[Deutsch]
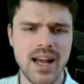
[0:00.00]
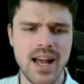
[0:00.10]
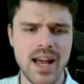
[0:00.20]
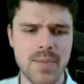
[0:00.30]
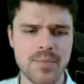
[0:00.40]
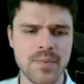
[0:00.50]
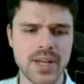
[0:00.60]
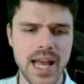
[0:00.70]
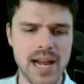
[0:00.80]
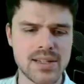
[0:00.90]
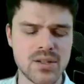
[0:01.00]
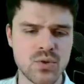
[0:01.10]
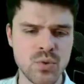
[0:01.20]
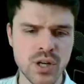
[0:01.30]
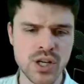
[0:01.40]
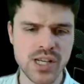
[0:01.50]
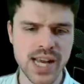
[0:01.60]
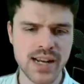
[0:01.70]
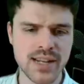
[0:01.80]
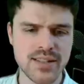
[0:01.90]
ähm, Geld
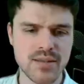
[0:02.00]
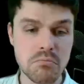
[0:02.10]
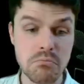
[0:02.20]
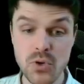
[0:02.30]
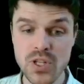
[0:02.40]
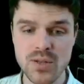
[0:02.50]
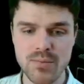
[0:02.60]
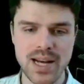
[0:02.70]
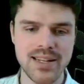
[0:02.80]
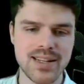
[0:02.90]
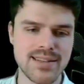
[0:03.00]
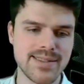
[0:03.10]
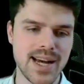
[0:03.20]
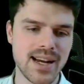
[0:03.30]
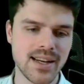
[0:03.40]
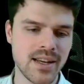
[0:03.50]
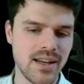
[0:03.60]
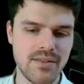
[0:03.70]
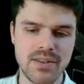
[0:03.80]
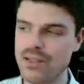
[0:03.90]
zugesteckt, muss man sagen.
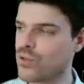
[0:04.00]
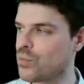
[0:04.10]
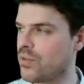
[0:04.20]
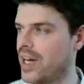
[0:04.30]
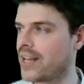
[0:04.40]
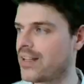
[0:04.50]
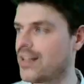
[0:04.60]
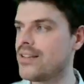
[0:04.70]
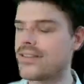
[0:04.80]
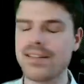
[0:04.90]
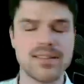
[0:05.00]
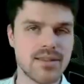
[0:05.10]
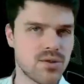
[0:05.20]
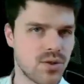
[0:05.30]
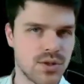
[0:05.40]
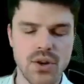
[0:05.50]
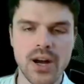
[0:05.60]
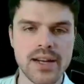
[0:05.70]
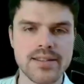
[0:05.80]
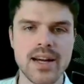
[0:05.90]
Äh, wie das zu bewerten ist, das ist natürlich
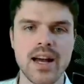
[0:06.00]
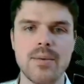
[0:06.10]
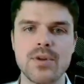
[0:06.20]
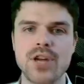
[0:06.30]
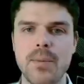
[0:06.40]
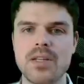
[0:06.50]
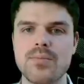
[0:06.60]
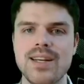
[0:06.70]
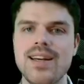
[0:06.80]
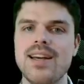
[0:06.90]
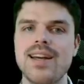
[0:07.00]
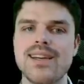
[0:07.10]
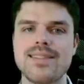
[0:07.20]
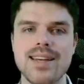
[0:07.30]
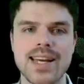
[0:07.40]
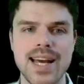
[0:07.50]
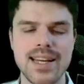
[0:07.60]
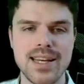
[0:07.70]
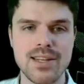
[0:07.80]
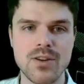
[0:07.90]
eure Sache, aber schreibt es mir sehr
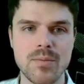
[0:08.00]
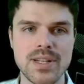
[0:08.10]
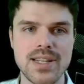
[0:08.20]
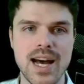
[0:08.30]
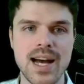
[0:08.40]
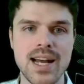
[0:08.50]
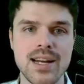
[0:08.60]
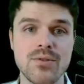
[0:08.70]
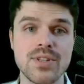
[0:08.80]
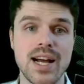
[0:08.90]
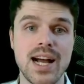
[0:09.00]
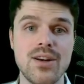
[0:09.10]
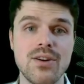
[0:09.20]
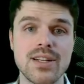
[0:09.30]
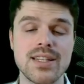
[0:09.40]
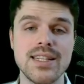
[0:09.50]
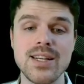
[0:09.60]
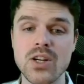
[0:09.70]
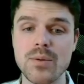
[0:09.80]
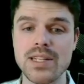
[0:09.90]
gerne in die Kommentare, denn unter allen Leuten,
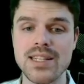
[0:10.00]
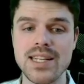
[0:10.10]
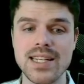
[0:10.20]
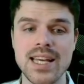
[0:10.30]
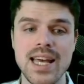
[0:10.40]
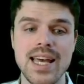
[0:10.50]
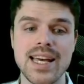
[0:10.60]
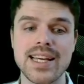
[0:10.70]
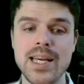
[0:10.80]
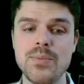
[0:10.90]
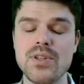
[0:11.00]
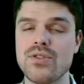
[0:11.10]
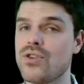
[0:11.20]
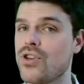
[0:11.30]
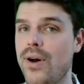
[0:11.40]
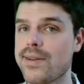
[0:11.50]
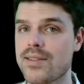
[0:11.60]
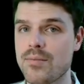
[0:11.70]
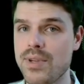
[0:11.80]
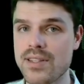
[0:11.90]
die kommentieren, gibt es die
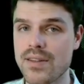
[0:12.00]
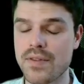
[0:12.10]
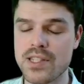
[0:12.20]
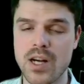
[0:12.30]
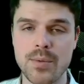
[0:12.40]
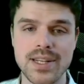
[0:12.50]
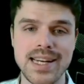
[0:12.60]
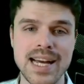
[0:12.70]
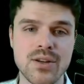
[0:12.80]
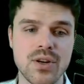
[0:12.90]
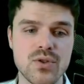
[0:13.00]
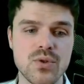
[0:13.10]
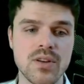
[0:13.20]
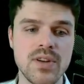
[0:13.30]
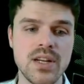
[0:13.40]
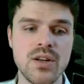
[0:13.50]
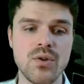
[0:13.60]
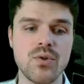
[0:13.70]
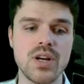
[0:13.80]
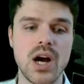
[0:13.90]
Chance, ein bisschen verzauberte Litecoin zu gewinnen
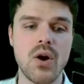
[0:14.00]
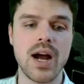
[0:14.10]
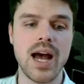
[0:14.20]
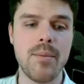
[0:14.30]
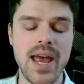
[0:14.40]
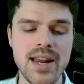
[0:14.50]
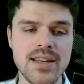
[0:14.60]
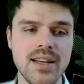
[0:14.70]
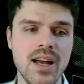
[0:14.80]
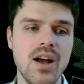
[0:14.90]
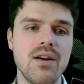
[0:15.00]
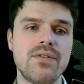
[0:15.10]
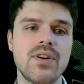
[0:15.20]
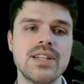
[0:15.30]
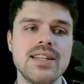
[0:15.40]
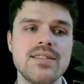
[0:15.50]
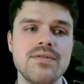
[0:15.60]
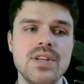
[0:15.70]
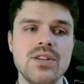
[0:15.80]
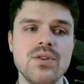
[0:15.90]
und auch am Ende von
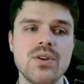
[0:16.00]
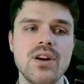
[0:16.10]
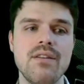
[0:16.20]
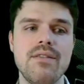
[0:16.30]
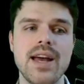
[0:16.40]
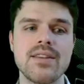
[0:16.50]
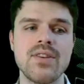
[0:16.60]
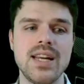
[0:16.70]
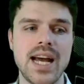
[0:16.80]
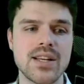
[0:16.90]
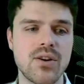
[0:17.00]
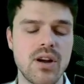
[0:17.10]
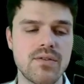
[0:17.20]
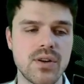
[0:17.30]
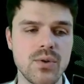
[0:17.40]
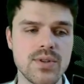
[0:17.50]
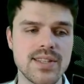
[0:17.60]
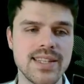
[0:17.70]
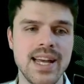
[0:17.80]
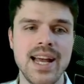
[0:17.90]
diesem Video werden wir Litecoin
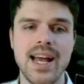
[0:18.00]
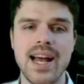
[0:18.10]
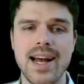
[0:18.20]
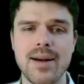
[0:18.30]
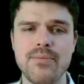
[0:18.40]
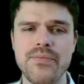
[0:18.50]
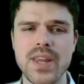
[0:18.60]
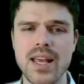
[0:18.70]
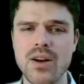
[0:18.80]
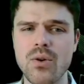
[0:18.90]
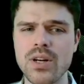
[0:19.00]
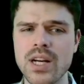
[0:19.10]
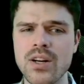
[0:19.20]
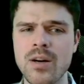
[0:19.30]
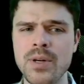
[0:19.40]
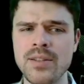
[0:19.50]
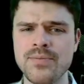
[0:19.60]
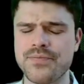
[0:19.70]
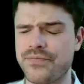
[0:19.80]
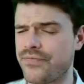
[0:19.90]
verlosen. Ähm, Im Grunde genommen